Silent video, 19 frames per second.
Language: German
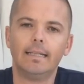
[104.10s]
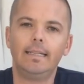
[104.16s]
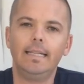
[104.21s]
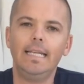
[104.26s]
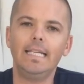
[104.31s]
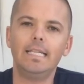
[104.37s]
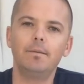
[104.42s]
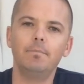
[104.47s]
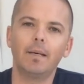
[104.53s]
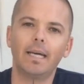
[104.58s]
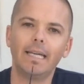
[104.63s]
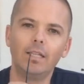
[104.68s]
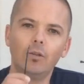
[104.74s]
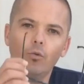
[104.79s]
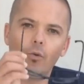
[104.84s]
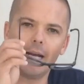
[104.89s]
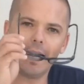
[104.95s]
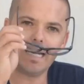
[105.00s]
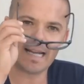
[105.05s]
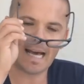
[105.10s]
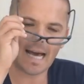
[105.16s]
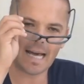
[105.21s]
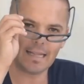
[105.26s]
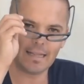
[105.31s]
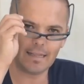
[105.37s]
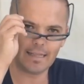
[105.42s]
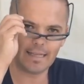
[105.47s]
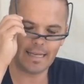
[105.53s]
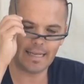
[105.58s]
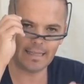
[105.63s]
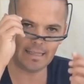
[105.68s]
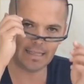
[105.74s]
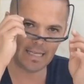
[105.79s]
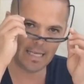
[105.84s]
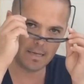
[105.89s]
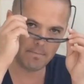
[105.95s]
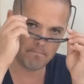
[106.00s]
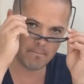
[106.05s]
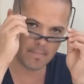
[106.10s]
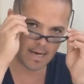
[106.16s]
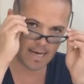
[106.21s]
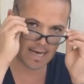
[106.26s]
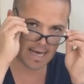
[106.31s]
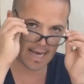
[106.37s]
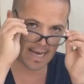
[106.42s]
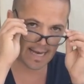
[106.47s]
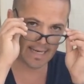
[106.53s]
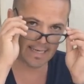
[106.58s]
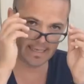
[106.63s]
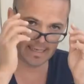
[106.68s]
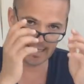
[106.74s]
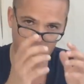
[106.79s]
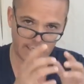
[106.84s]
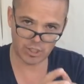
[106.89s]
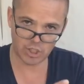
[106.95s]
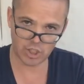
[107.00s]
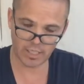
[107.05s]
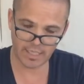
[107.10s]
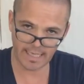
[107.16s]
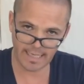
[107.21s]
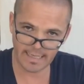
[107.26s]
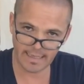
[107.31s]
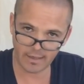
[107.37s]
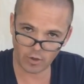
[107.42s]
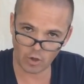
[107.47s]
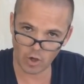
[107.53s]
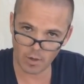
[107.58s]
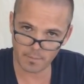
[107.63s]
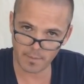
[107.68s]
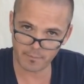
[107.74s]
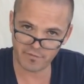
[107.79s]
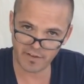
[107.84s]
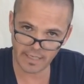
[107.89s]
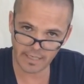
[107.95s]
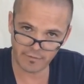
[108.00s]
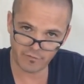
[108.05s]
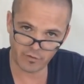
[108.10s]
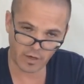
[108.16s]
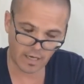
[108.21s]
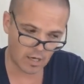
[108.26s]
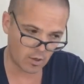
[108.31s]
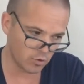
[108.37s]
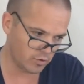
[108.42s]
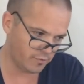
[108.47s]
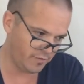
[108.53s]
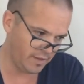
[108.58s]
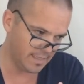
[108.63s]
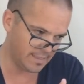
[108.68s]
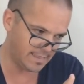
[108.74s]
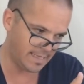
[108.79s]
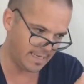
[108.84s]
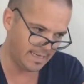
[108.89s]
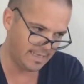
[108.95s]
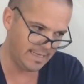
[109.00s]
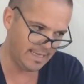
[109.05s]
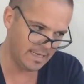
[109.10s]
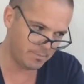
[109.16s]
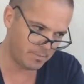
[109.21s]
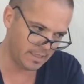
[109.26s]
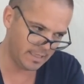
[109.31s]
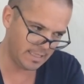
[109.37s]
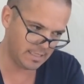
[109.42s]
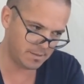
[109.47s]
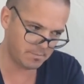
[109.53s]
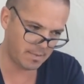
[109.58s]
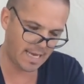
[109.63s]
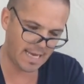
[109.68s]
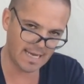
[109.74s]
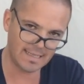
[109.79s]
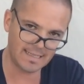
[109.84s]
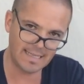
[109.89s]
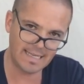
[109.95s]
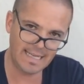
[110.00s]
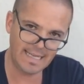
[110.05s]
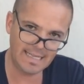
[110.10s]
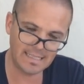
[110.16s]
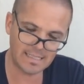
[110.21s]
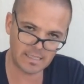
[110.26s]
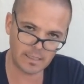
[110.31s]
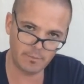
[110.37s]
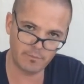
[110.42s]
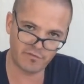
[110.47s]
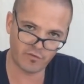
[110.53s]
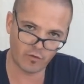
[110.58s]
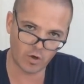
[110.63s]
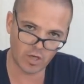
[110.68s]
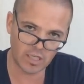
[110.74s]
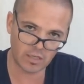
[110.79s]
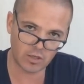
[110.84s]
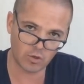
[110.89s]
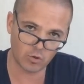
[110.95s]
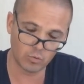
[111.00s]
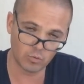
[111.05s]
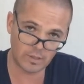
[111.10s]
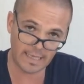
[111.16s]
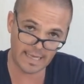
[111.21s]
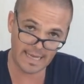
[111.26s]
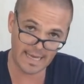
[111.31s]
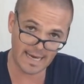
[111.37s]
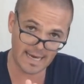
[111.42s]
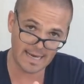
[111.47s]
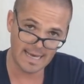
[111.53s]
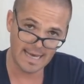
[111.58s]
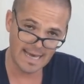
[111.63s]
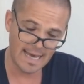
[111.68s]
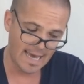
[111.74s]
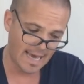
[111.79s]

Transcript: diesem rituellen Handeln geht immer eine strenge Körperpflege voraus. Wir sehen hier bei diesem Herrn links im Vordergrund, er